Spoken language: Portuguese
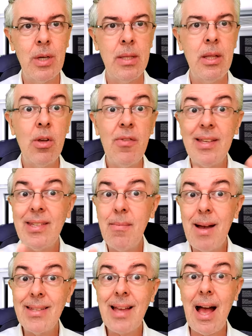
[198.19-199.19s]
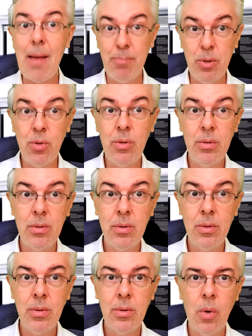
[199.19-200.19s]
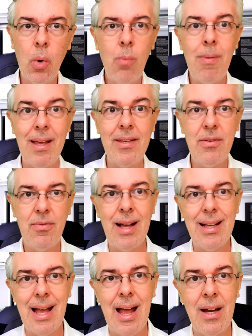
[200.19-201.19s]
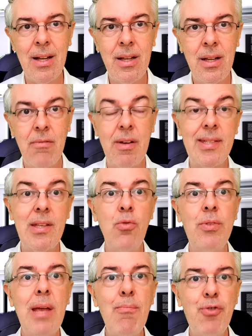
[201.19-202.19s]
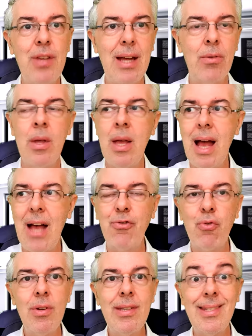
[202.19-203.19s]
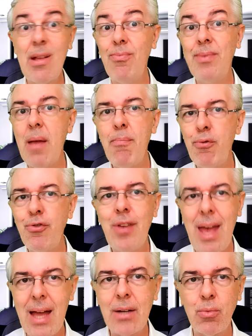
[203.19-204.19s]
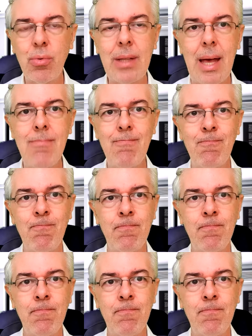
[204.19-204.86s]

Não que vai ser mais rápido ou mais devagar, vai ser no tempo certo. As coisas têm um tempo certo, tá?